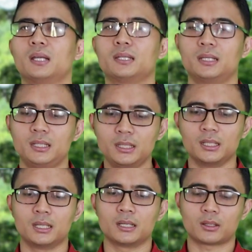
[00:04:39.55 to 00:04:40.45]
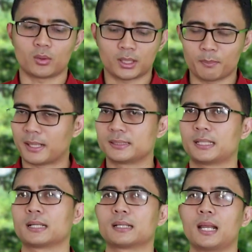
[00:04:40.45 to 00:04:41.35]
Nah, jadi
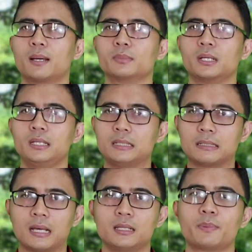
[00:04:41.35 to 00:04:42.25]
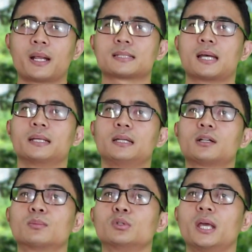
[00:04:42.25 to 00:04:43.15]
kontemplasikan ke dalam diri, kenali
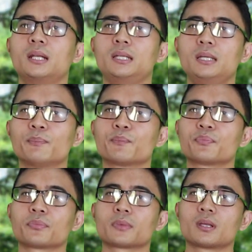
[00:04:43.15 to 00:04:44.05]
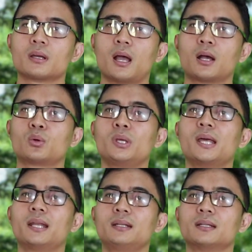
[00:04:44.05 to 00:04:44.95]
perasaannya, kemudian diakui
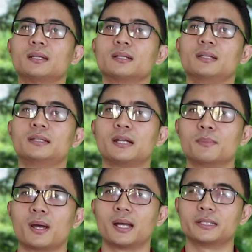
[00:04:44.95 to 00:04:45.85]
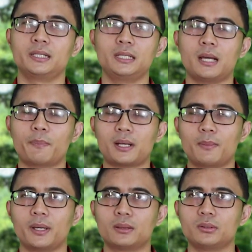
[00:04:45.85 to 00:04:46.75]
dan diterima. Jadi yang
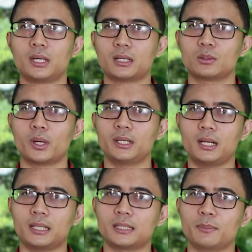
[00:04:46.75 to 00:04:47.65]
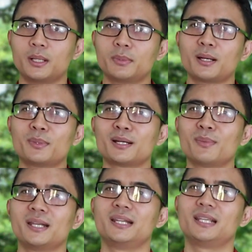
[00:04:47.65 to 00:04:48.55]
pertama itu, yang kedua ini adalah kita benar-benar
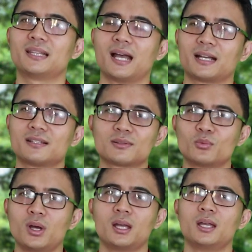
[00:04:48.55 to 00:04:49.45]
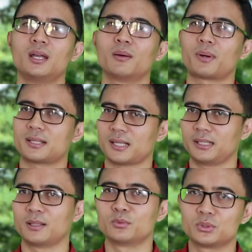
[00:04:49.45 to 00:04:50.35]
menerima diri kita, kan semua
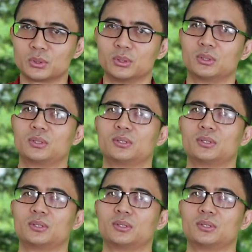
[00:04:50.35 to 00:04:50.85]
perasaan yang muncul.